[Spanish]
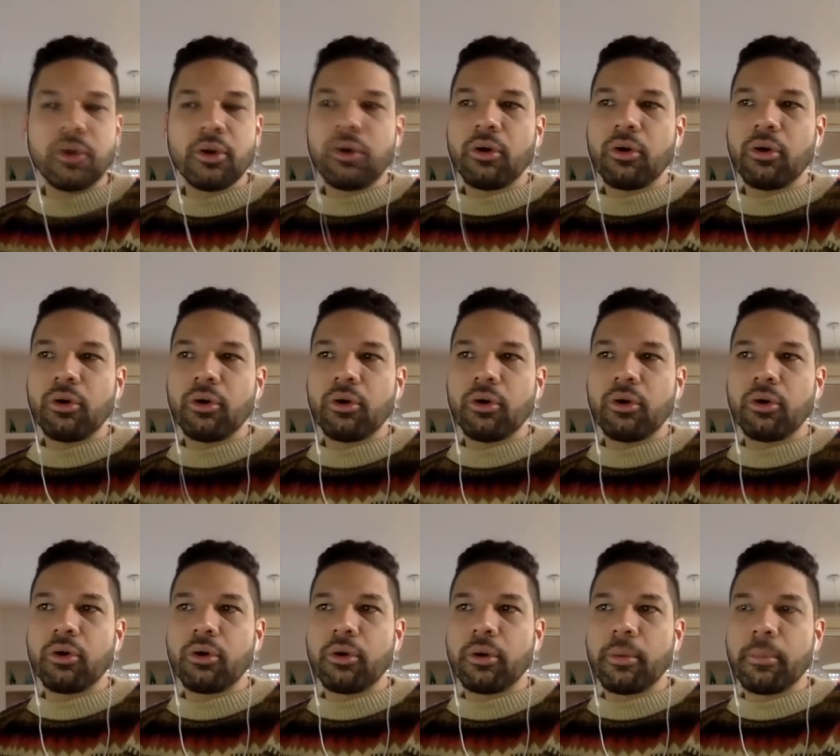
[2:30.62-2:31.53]

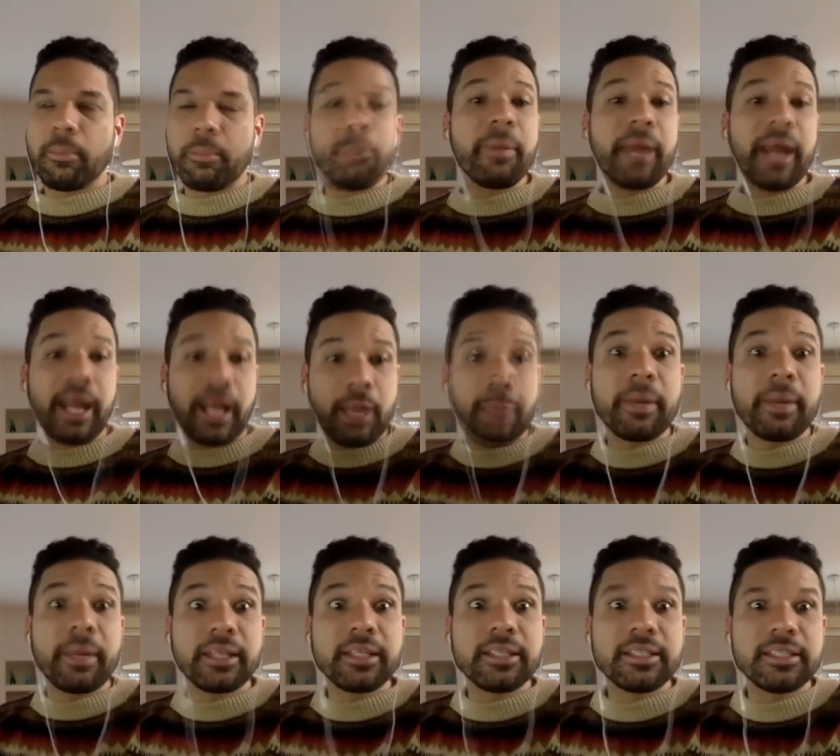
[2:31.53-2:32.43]
o, para que
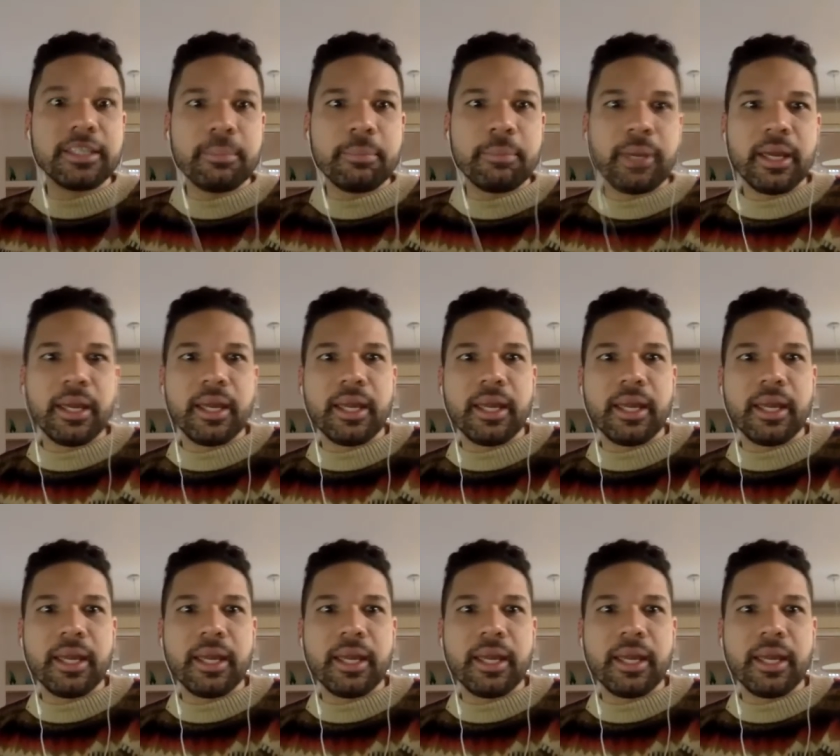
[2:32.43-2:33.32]
participe
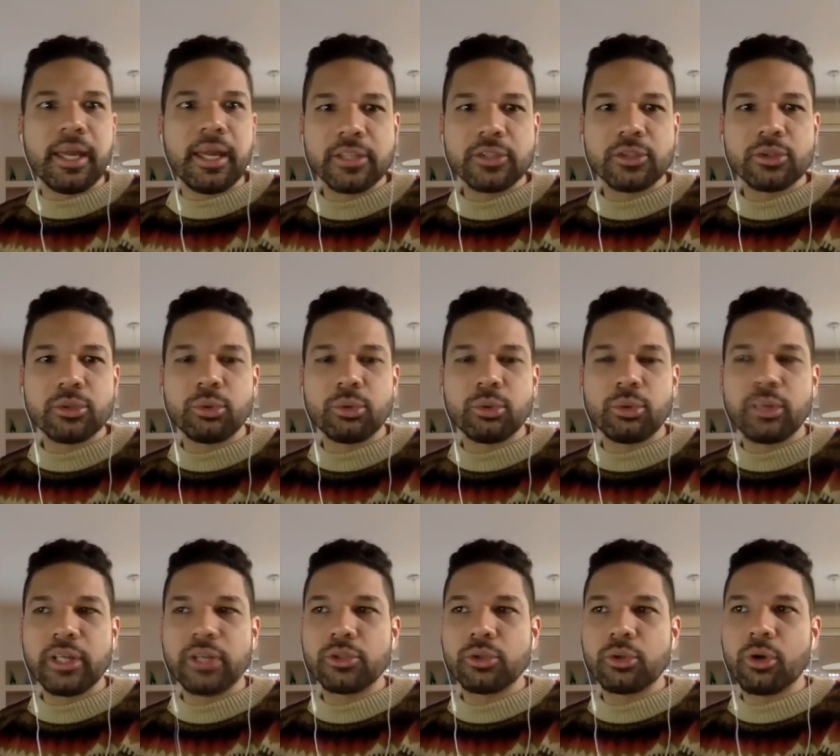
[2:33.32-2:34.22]
en, el, en,
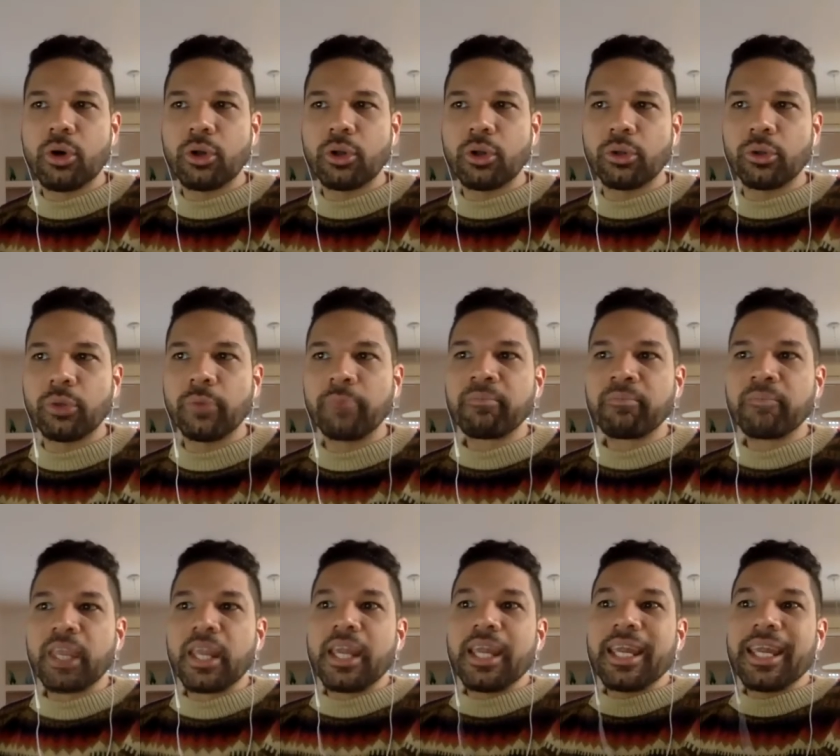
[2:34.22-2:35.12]
su, en su corto.
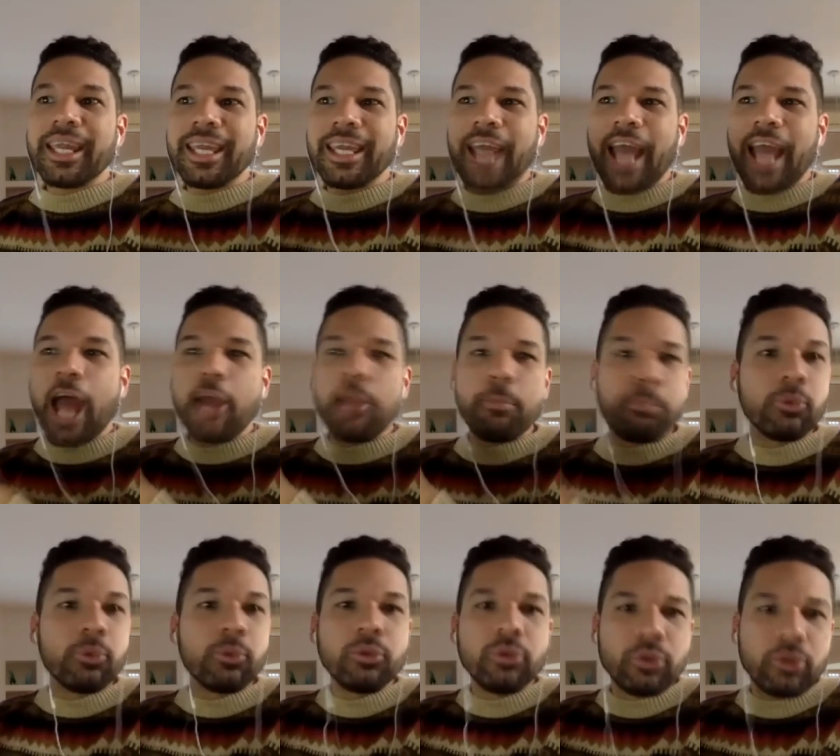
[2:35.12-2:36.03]
Al
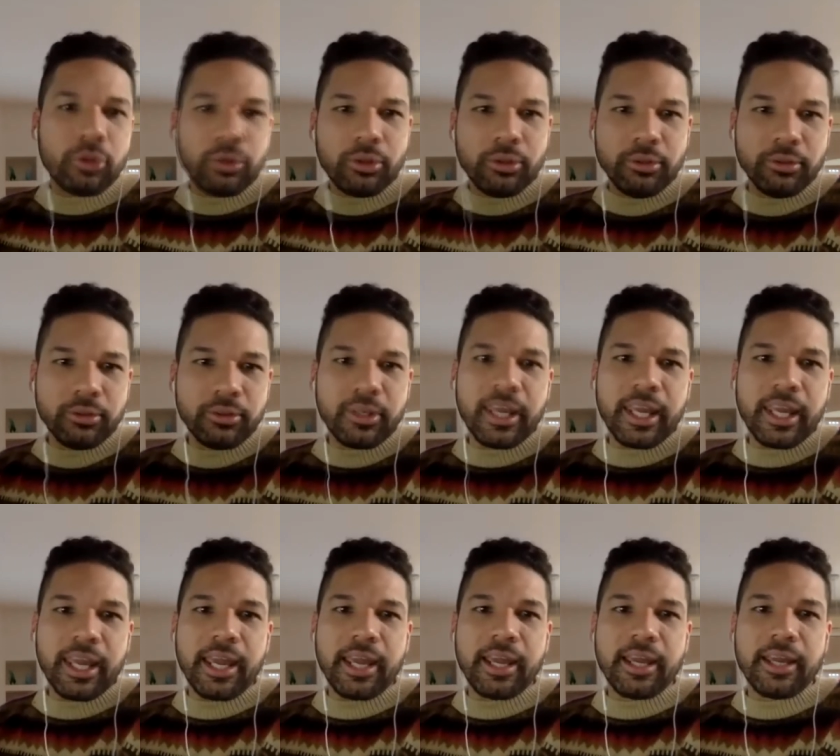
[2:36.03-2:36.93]
punto
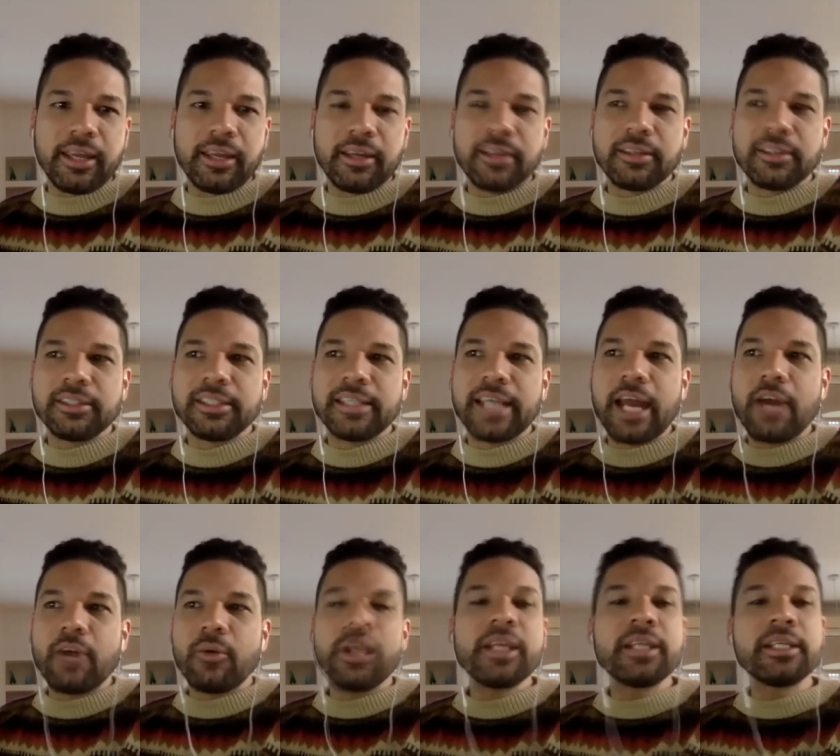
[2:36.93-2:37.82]
que
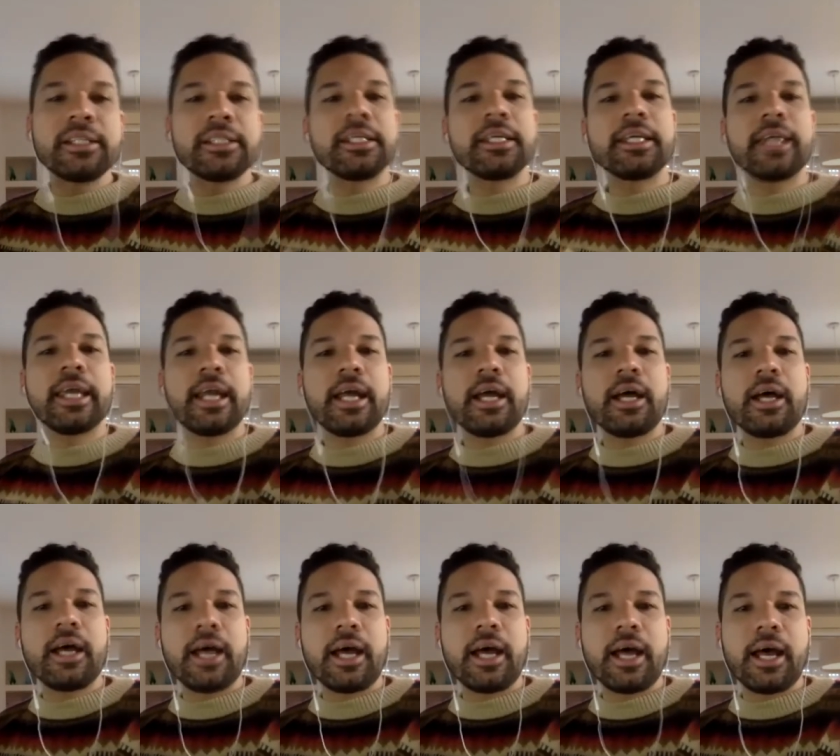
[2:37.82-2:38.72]
ya no es ni
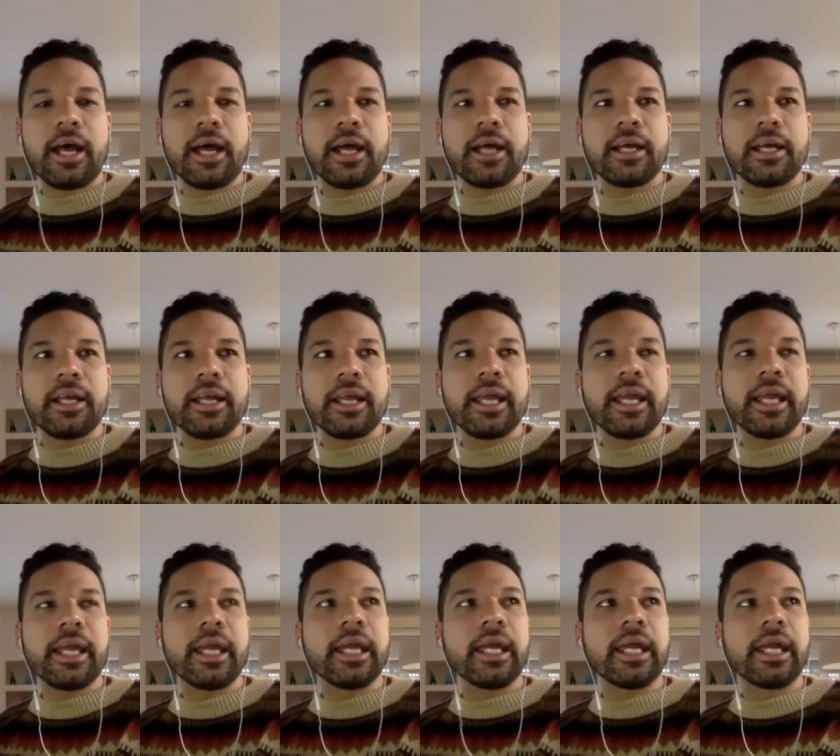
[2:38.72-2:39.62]
siquiera
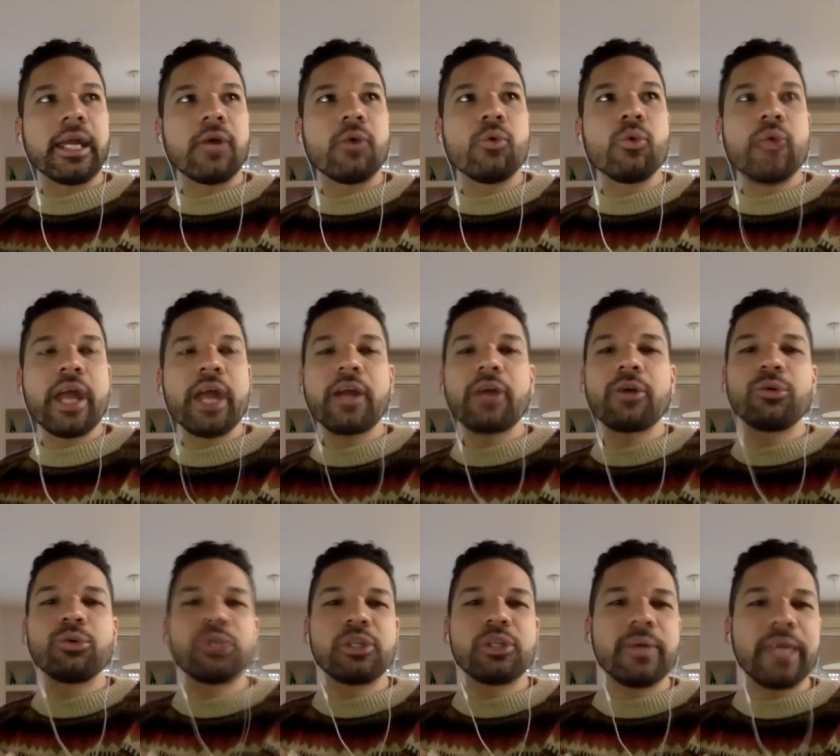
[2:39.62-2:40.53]
eh, una
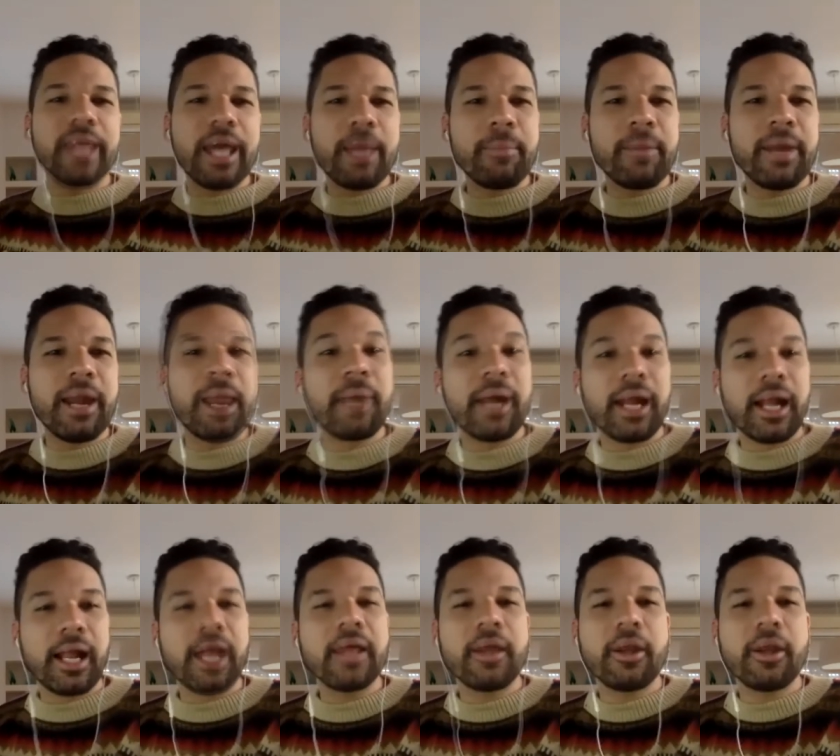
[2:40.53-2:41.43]
exclusividad para
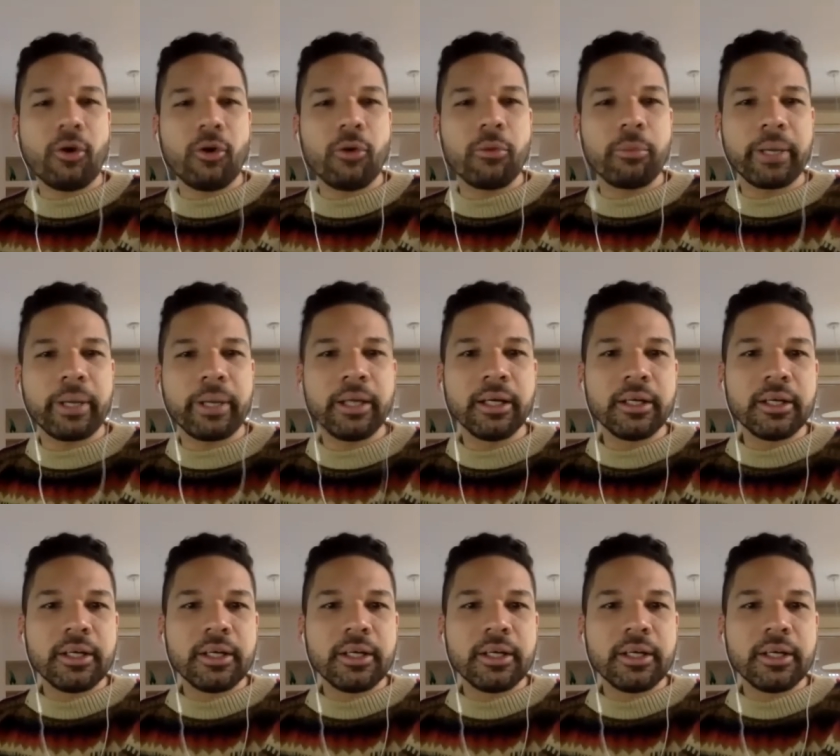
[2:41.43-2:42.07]
marcas de ropa,